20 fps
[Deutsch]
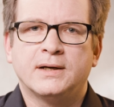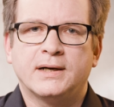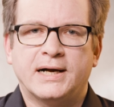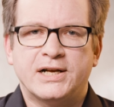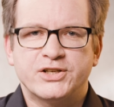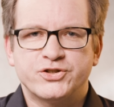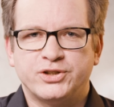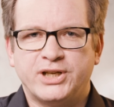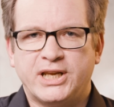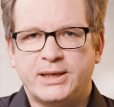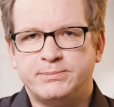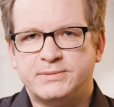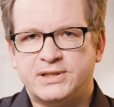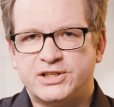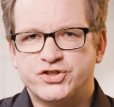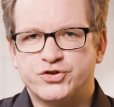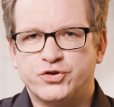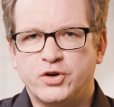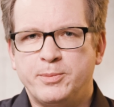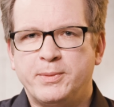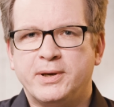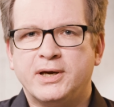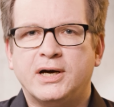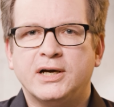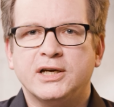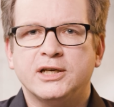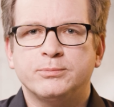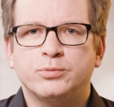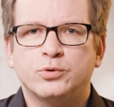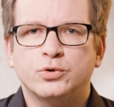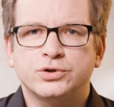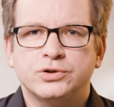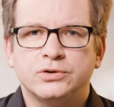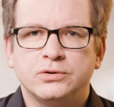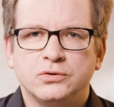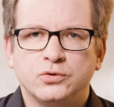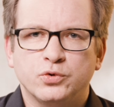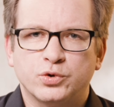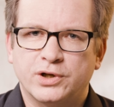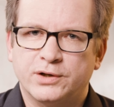Also neben den
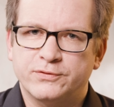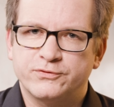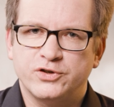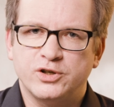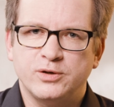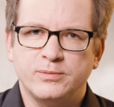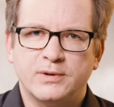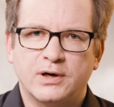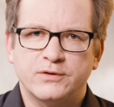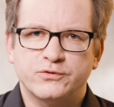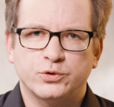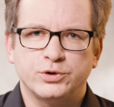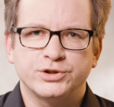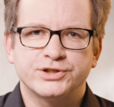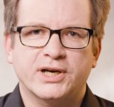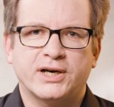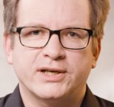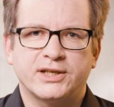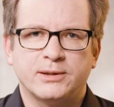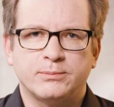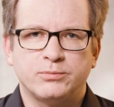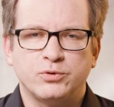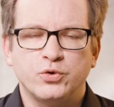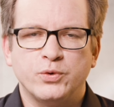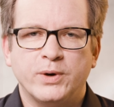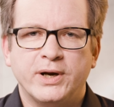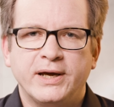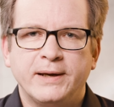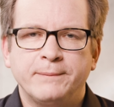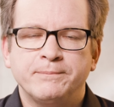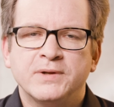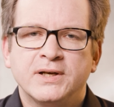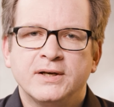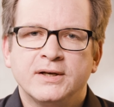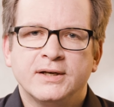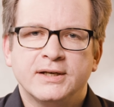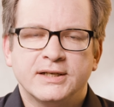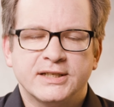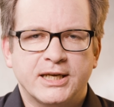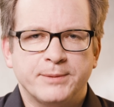Streaming-Angeboten oder Filmen auf Ultra HD Blu-ray
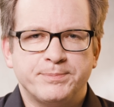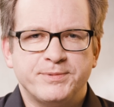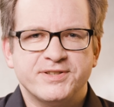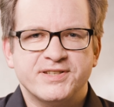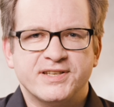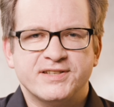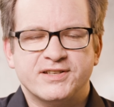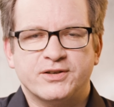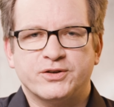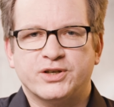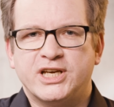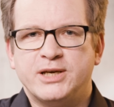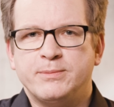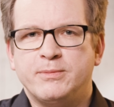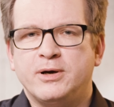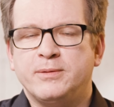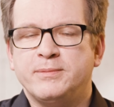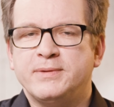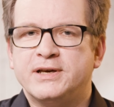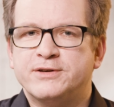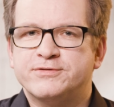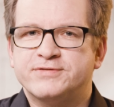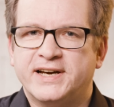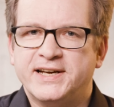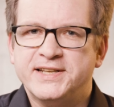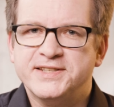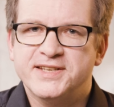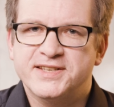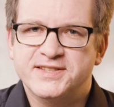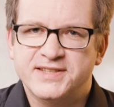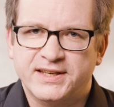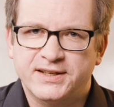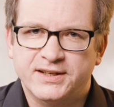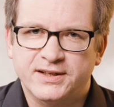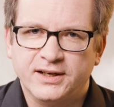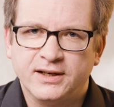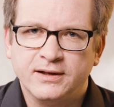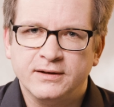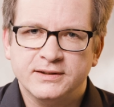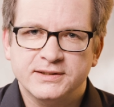gibt es jetzt auch immer mehr
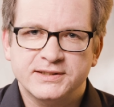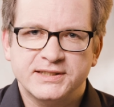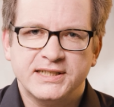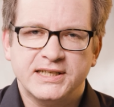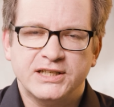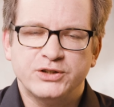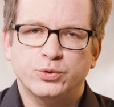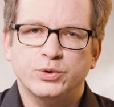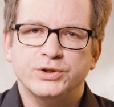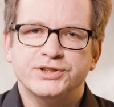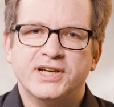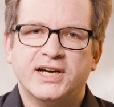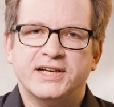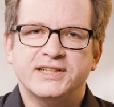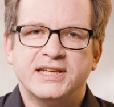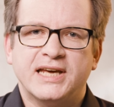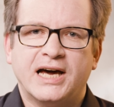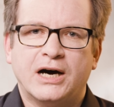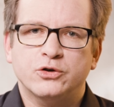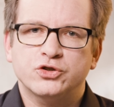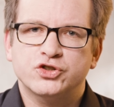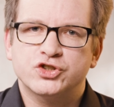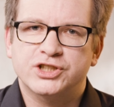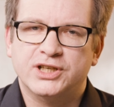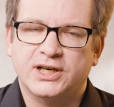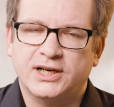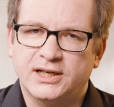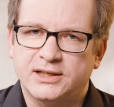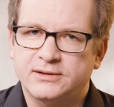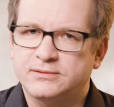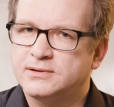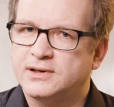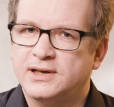Fernsehsender, die in Ultra HD ausstrahlen.